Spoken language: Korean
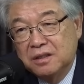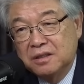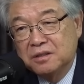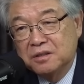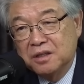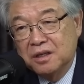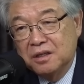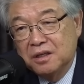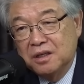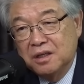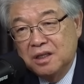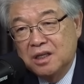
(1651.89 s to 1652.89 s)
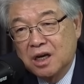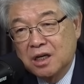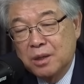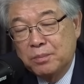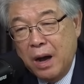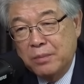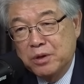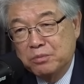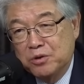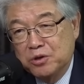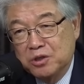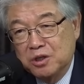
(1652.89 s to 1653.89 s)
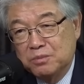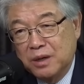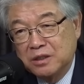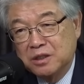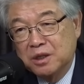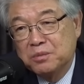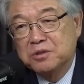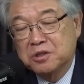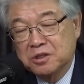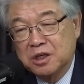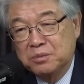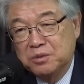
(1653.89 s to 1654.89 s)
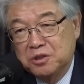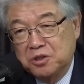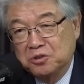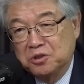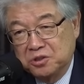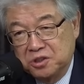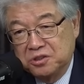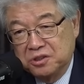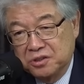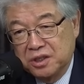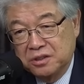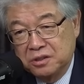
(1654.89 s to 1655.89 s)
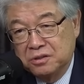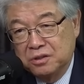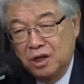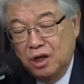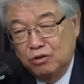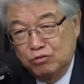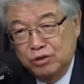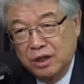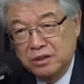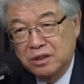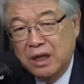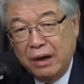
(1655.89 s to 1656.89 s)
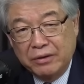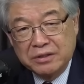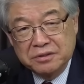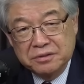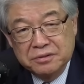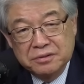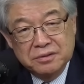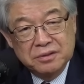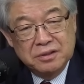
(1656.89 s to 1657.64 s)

그런데 이라크에 파병 명령을 받은다음에 저 사람이 전역 신청을 해서 군대에서 나왔어요.